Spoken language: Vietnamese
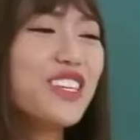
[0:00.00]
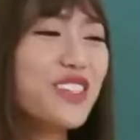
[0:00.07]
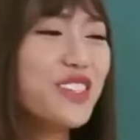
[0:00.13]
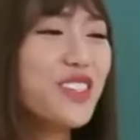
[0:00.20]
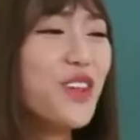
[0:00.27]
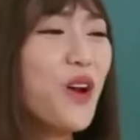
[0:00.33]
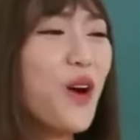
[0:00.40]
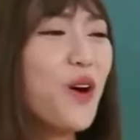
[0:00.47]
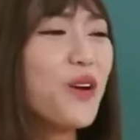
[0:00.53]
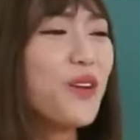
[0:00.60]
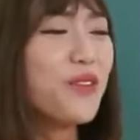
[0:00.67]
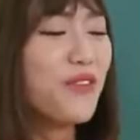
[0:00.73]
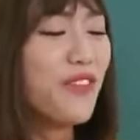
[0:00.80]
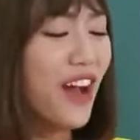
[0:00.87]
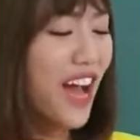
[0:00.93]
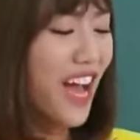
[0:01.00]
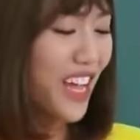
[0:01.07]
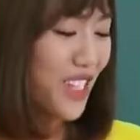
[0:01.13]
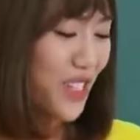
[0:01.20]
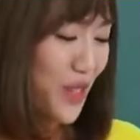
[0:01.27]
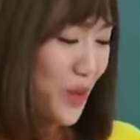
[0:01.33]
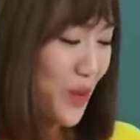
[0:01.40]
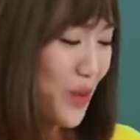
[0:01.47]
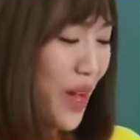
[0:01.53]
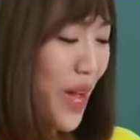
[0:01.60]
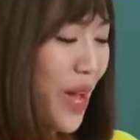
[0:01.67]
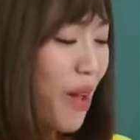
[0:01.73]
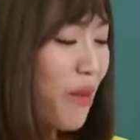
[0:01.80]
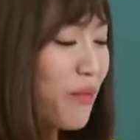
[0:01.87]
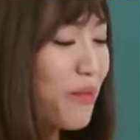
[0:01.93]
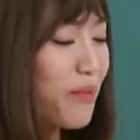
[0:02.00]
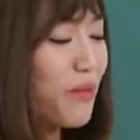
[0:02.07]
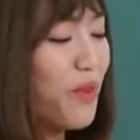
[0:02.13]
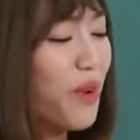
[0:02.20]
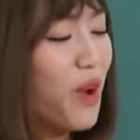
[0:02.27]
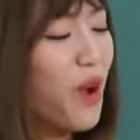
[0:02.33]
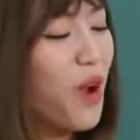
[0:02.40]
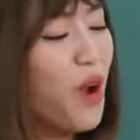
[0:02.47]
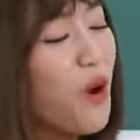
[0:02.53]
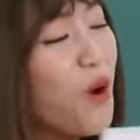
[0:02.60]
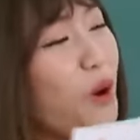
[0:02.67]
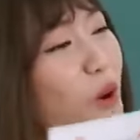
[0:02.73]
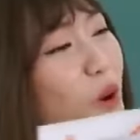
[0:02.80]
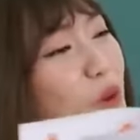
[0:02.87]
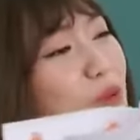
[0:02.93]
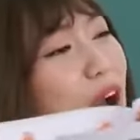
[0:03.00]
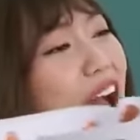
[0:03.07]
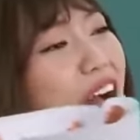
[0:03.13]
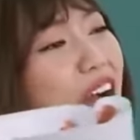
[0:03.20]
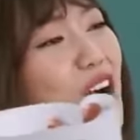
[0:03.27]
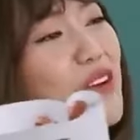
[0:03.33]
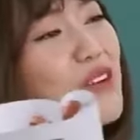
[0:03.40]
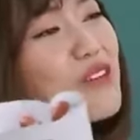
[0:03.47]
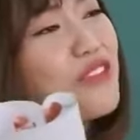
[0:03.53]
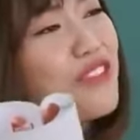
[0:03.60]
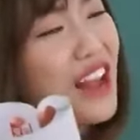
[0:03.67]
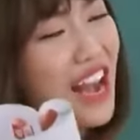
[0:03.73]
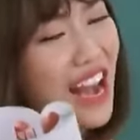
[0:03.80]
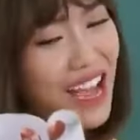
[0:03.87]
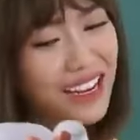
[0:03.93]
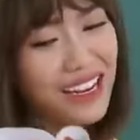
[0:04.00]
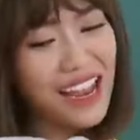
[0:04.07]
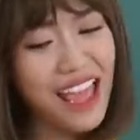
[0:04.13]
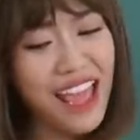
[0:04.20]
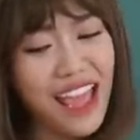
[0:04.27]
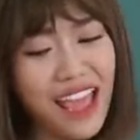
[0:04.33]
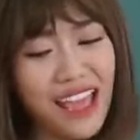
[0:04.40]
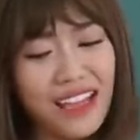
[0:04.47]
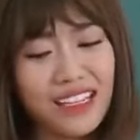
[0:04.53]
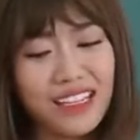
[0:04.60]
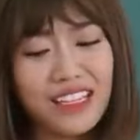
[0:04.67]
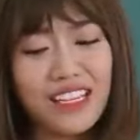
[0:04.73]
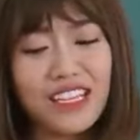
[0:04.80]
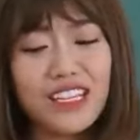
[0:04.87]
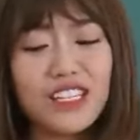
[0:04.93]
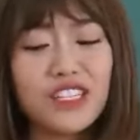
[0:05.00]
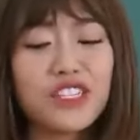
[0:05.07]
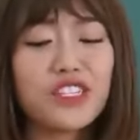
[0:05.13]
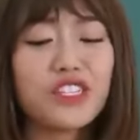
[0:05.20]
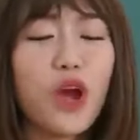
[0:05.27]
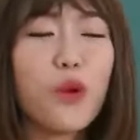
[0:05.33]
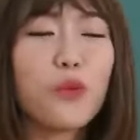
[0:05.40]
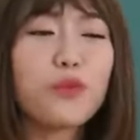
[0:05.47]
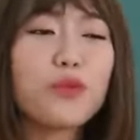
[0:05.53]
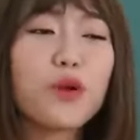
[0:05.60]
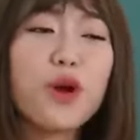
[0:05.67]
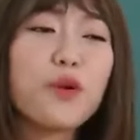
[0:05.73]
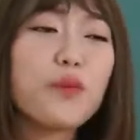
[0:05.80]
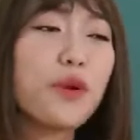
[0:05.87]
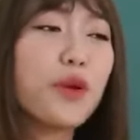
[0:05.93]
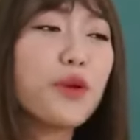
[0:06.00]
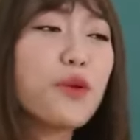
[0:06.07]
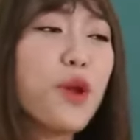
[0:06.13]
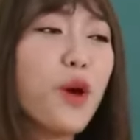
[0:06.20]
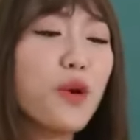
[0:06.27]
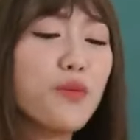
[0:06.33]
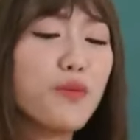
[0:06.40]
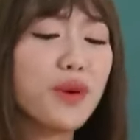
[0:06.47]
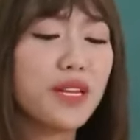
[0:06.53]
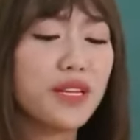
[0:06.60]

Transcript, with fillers: Dữ dội và dịu êm, ồn ào và lặng lẽ, sông không hiểu nổi